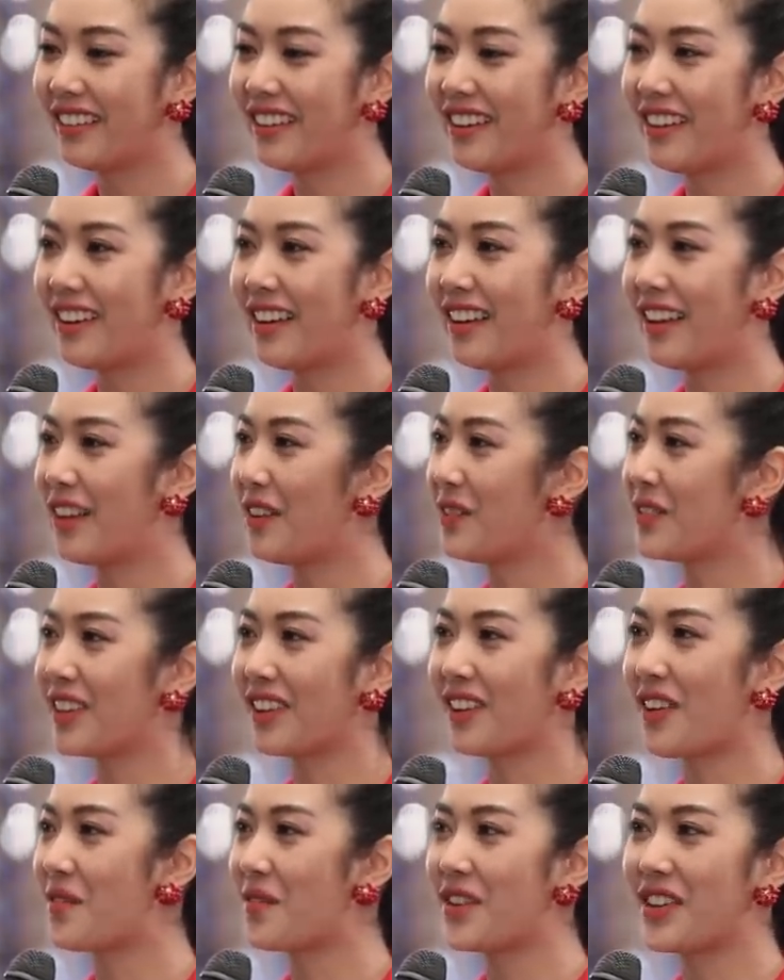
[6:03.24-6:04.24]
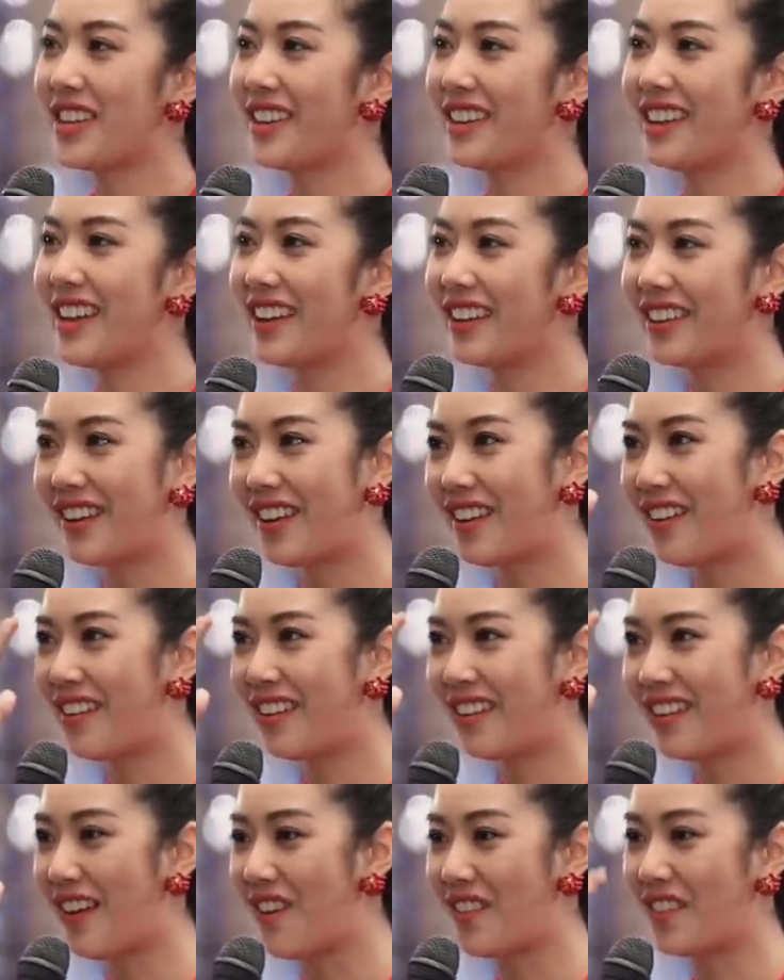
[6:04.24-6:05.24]
Nên là em sẽ không bao giờ để
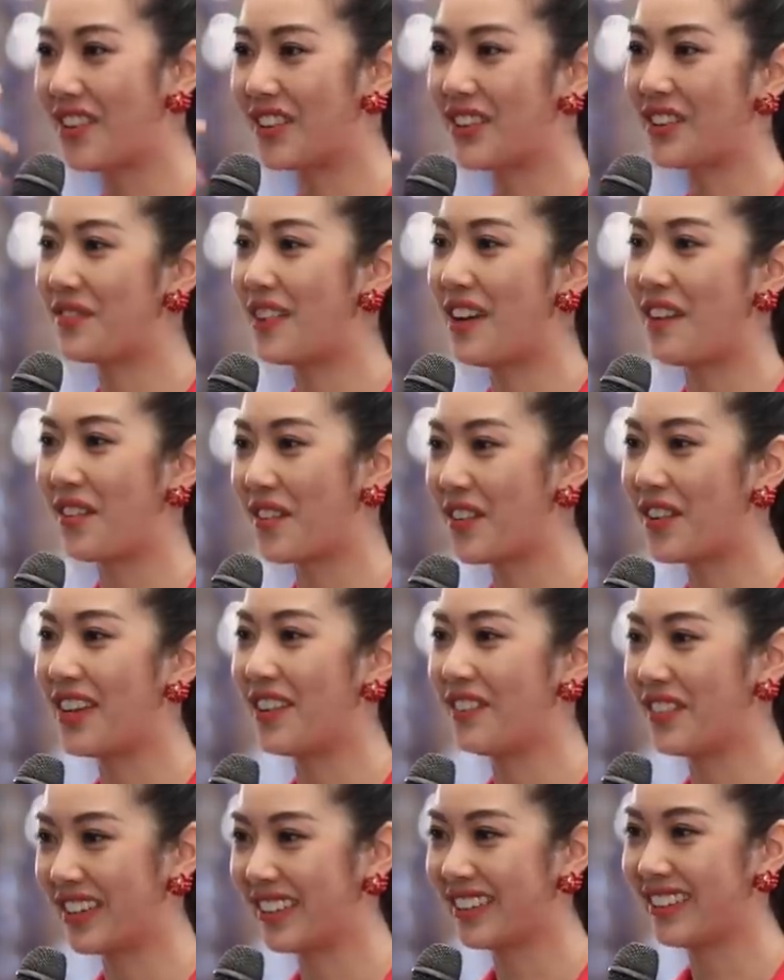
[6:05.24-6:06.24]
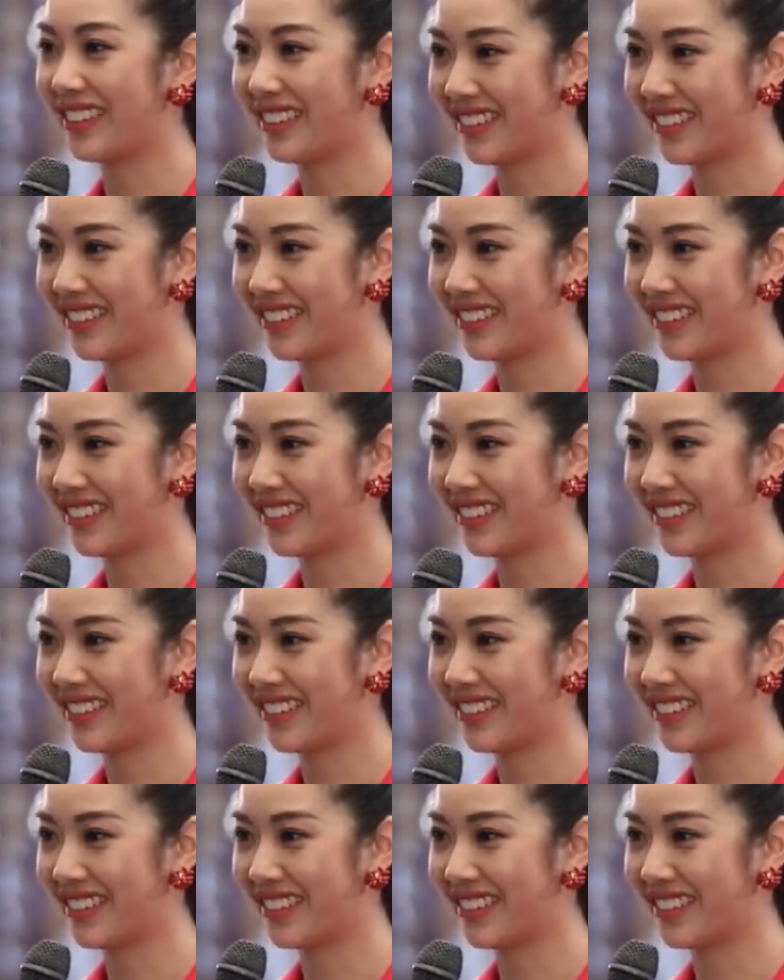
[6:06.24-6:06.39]
nó lọt vào trong đầu của em ạ.